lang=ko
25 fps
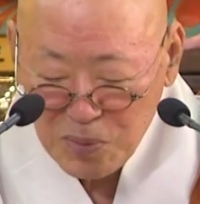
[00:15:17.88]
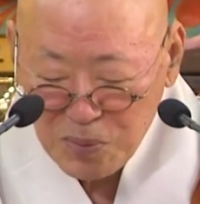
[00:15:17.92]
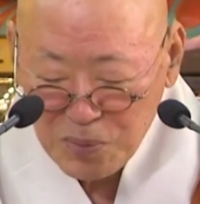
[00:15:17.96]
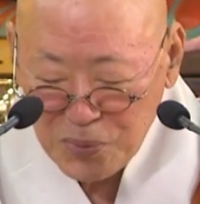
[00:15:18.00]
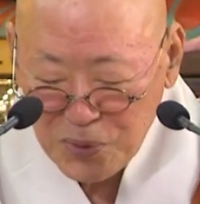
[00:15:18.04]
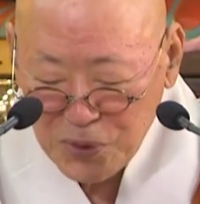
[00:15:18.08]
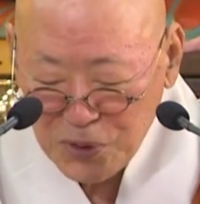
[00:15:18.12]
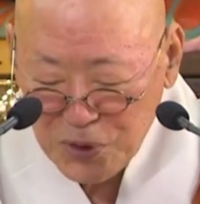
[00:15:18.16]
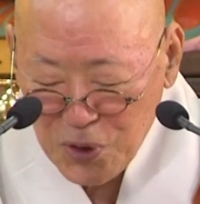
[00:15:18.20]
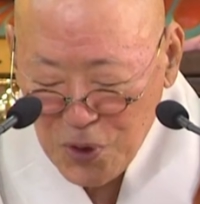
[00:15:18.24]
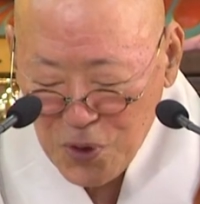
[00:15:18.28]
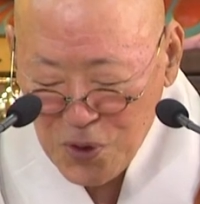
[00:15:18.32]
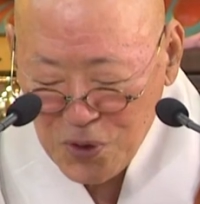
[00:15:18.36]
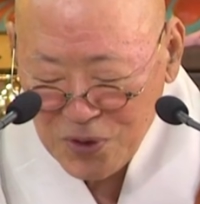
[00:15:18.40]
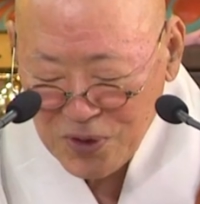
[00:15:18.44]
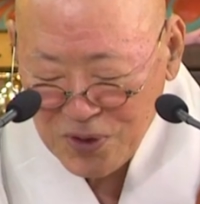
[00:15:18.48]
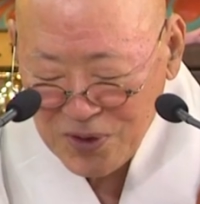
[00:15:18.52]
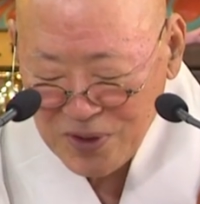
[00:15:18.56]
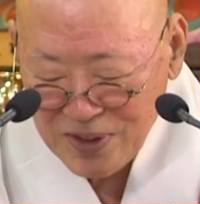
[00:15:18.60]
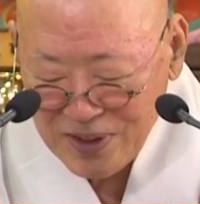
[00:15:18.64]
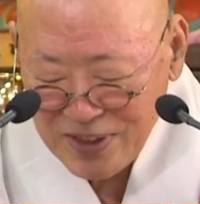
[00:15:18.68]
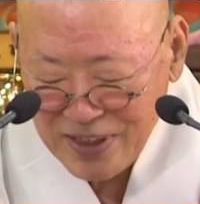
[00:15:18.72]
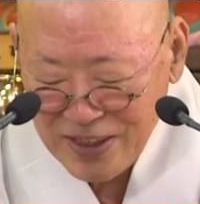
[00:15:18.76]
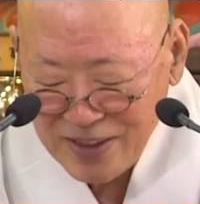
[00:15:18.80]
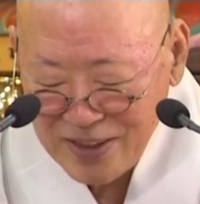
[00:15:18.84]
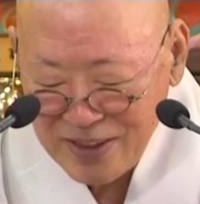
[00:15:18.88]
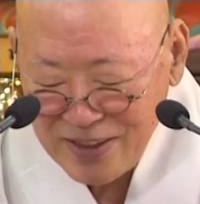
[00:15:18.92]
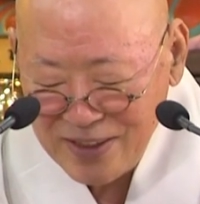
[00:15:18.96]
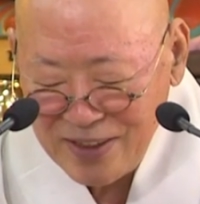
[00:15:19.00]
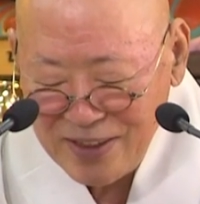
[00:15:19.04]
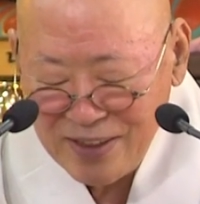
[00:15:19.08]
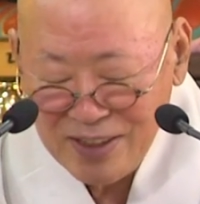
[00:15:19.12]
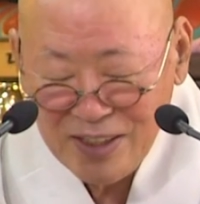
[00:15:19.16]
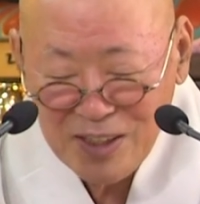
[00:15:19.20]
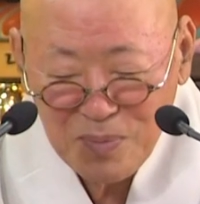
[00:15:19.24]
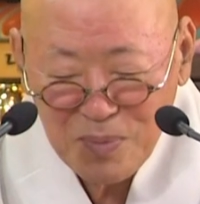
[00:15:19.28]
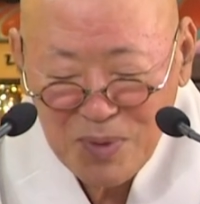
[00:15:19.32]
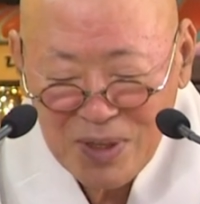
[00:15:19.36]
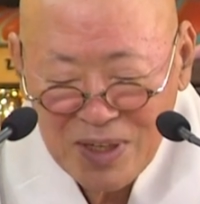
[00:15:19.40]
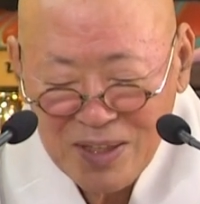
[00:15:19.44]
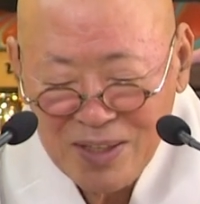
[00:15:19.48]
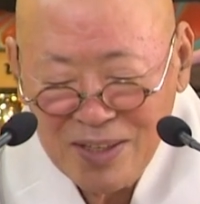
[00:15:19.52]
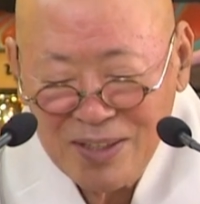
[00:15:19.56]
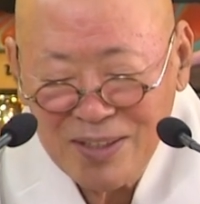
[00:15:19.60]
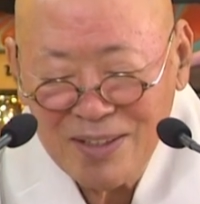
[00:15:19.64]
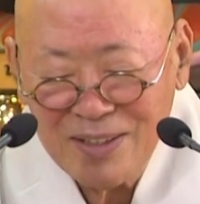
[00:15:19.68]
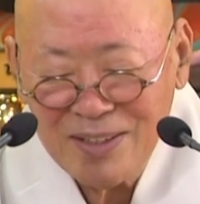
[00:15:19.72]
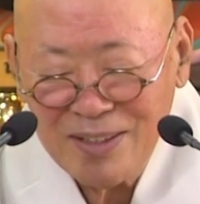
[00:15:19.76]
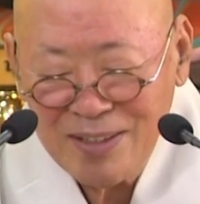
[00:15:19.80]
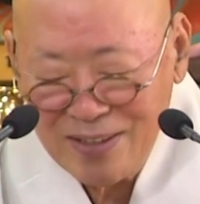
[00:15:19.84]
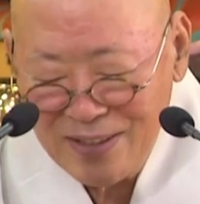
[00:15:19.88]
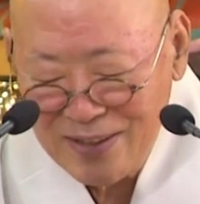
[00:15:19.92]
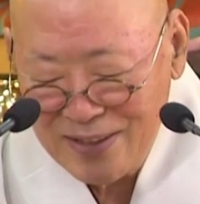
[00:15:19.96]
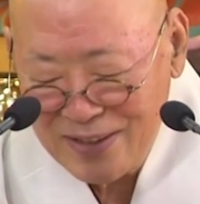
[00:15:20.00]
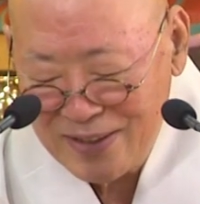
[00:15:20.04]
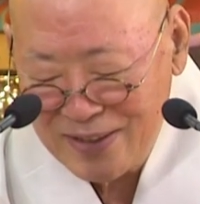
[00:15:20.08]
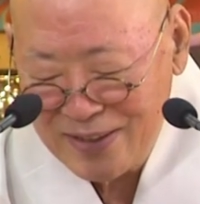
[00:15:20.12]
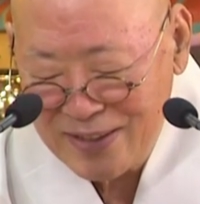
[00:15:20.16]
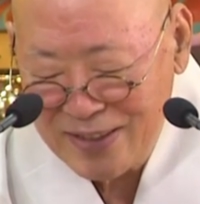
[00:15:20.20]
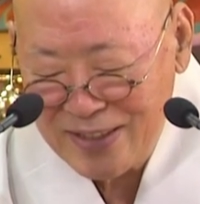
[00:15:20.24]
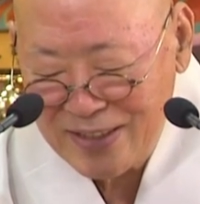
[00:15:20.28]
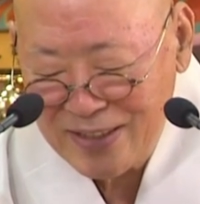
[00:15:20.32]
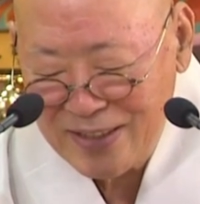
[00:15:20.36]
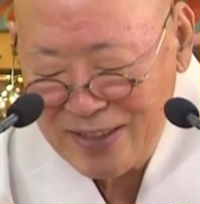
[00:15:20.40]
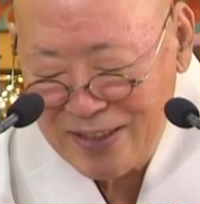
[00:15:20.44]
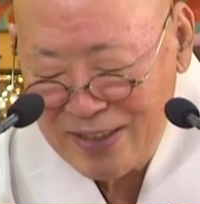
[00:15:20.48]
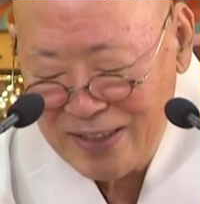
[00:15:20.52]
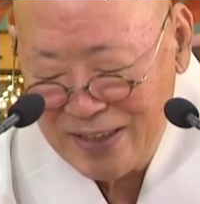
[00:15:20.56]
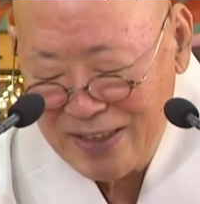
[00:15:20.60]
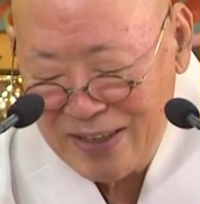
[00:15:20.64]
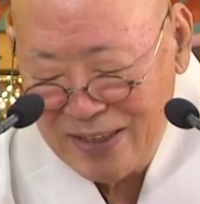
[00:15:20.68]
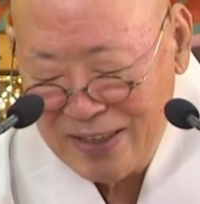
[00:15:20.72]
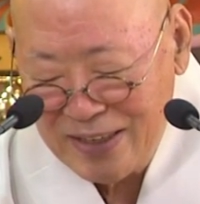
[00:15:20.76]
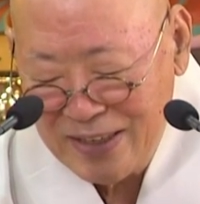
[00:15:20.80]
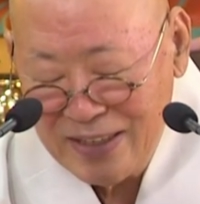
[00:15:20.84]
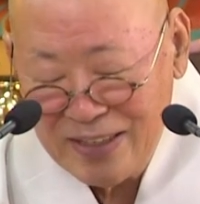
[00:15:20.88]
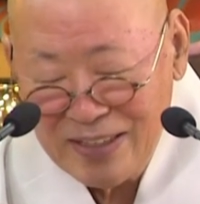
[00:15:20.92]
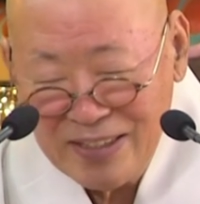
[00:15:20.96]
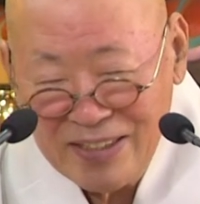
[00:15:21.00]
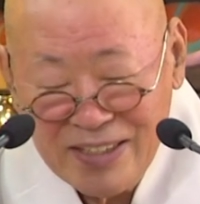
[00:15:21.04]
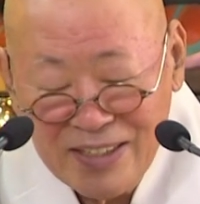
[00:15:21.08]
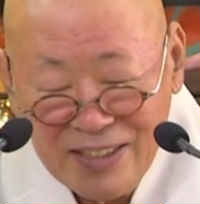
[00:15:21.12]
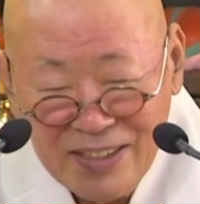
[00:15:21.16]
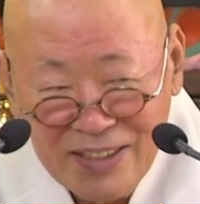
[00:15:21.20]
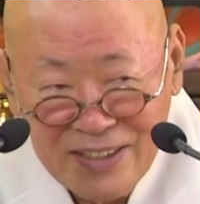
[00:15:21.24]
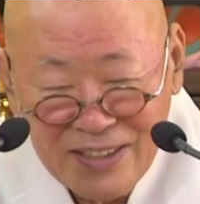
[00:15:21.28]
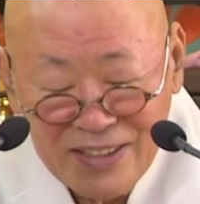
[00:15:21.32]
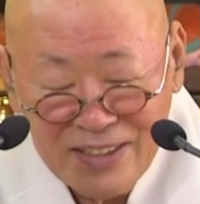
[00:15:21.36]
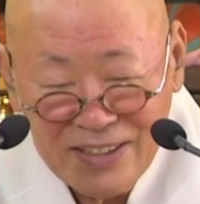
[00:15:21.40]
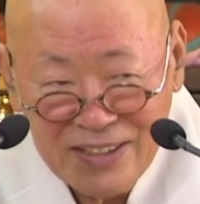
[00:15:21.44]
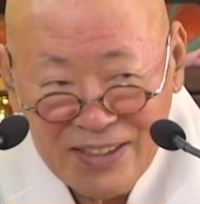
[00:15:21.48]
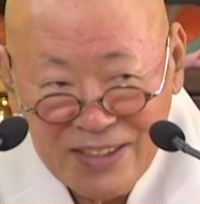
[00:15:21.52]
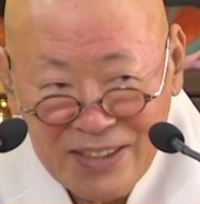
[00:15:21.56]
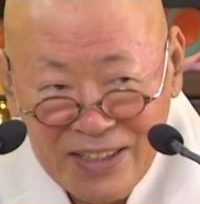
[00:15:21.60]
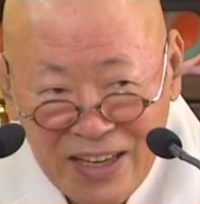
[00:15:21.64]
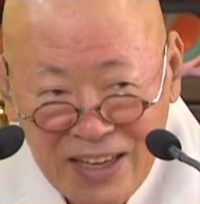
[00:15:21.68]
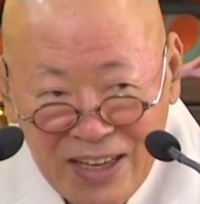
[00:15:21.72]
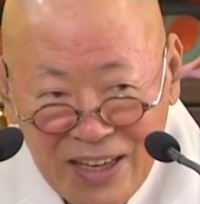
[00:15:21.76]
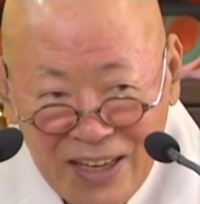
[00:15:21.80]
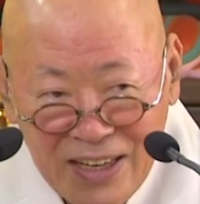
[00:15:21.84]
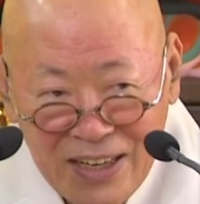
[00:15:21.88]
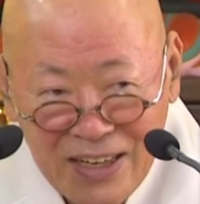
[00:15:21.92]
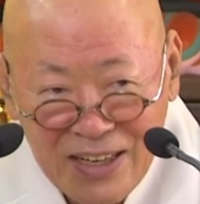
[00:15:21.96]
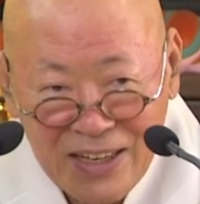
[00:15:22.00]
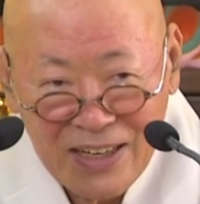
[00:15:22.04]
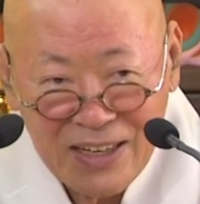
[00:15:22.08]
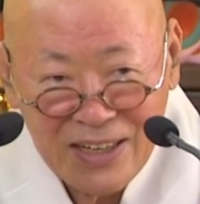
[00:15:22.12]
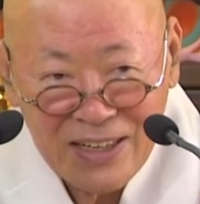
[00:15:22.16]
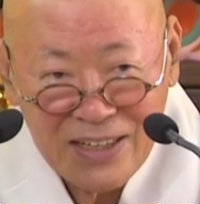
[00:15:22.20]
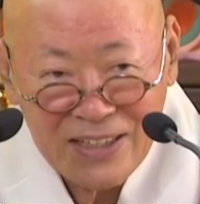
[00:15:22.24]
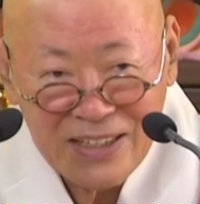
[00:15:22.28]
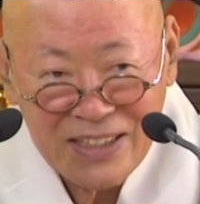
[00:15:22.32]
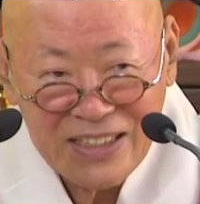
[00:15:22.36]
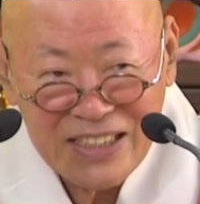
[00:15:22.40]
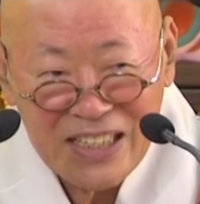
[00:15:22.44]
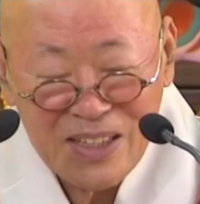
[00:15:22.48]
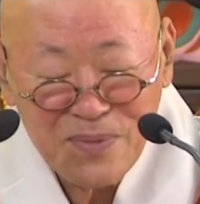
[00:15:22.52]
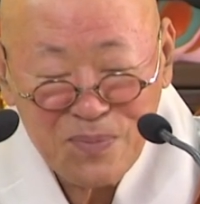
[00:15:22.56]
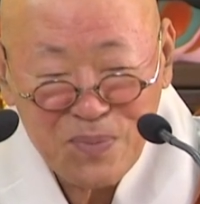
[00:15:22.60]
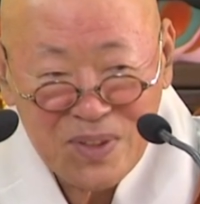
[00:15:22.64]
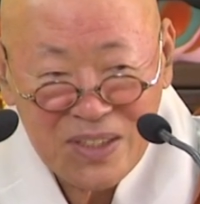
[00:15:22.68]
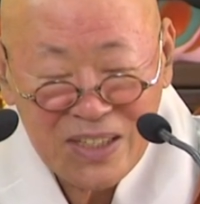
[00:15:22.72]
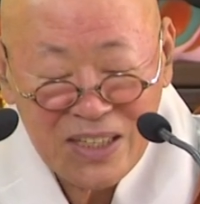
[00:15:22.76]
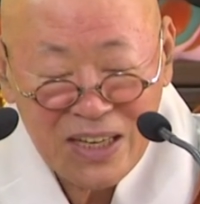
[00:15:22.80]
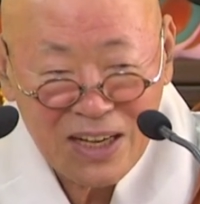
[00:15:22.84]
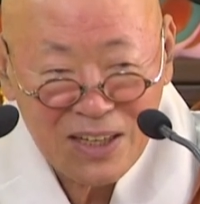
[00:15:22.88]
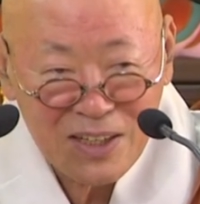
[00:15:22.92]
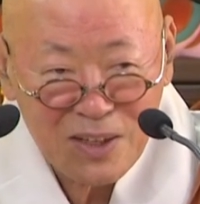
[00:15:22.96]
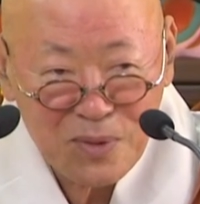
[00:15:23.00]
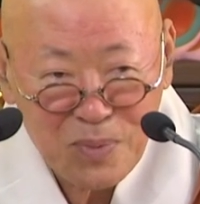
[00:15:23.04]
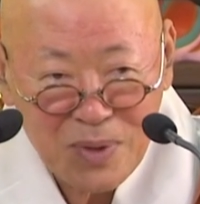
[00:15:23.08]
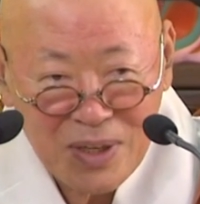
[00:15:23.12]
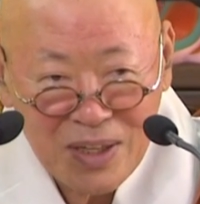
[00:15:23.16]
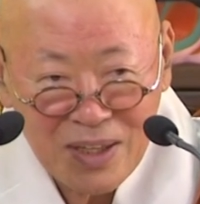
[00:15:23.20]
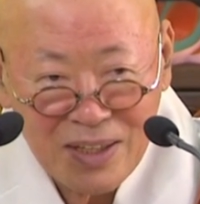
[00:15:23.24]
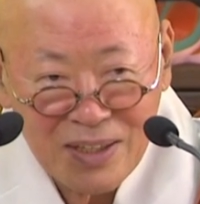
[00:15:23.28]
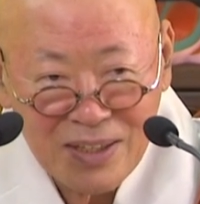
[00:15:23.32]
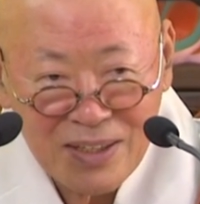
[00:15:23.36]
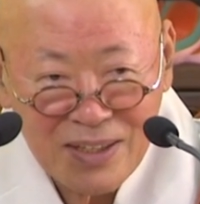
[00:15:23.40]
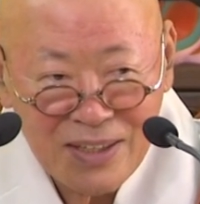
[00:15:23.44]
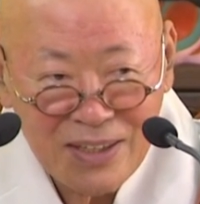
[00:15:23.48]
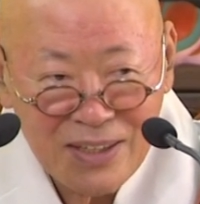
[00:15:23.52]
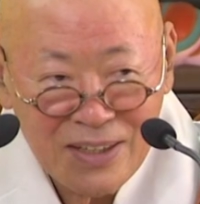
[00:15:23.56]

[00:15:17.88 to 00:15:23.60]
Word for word: 부종성근이면은 즉 성근을 심지 않으면